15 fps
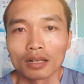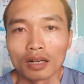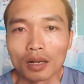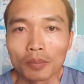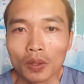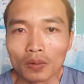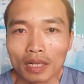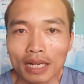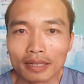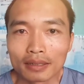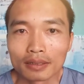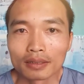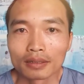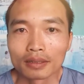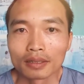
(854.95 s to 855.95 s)
Có một
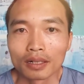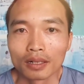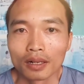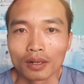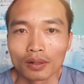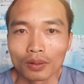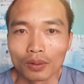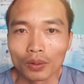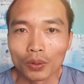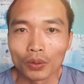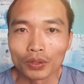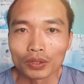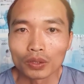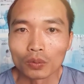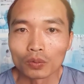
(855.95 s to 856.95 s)
lần
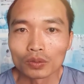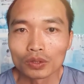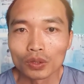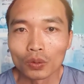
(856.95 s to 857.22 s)
ngồi tụng